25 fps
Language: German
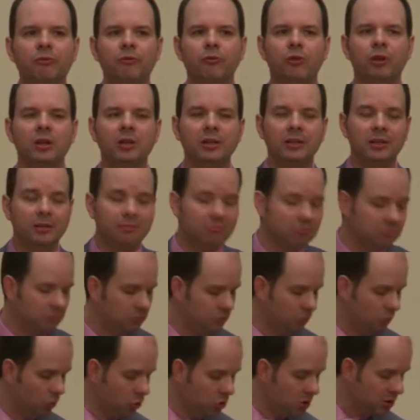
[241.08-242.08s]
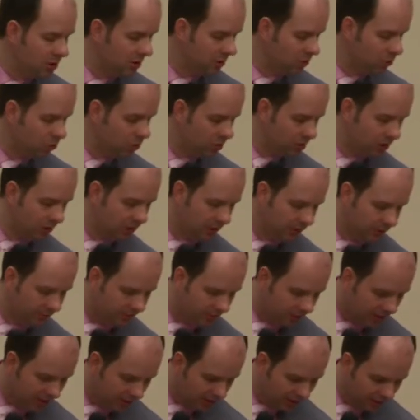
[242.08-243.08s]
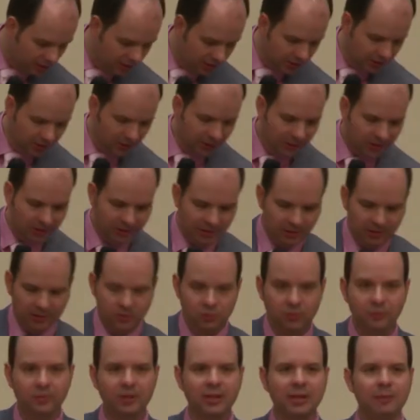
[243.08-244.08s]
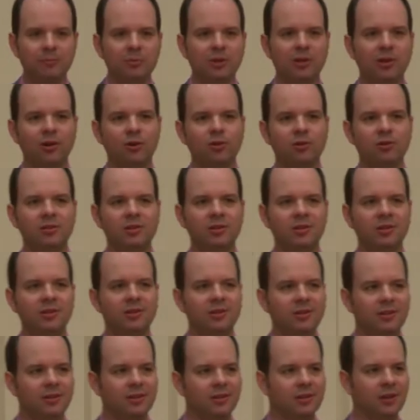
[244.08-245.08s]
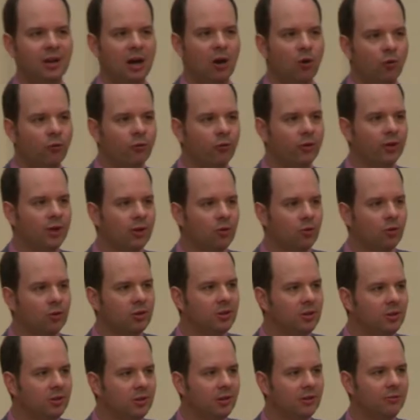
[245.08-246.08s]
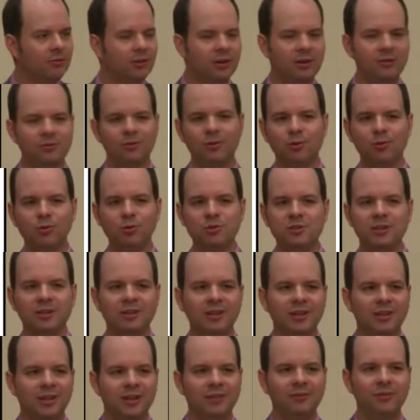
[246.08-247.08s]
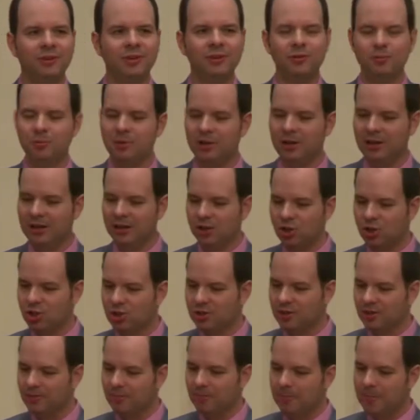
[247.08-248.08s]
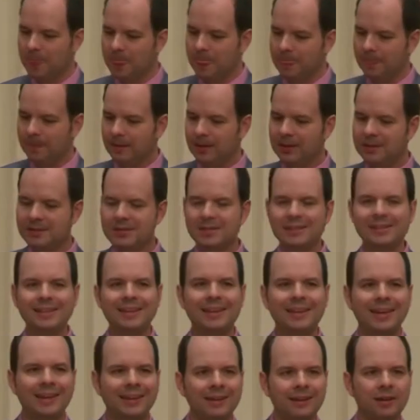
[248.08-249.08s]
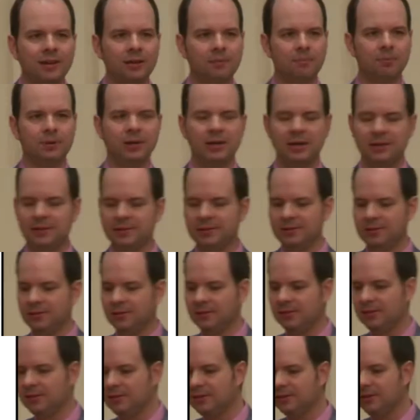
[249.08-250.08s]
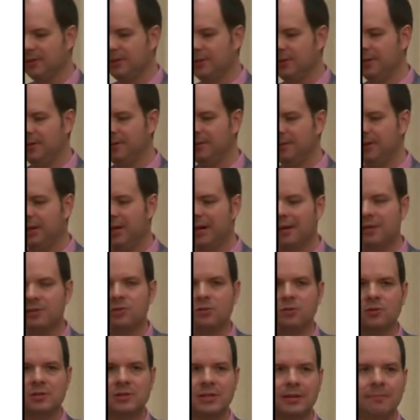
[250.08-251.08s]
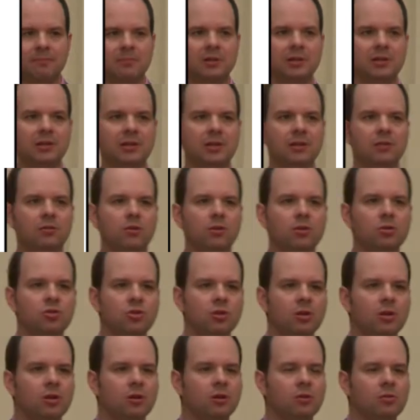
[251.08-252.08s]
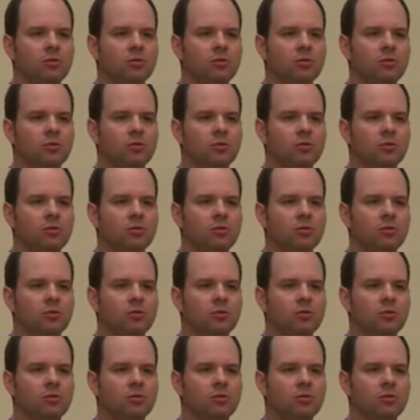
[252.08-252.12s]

völlig undiskutiert war, äh, insofern hat mich auch die Aufregung, die dieser Fall verursacht hat, ein wenig überrascht. Es ist gängige Praxis äh, nahezu sämtlicher deutscher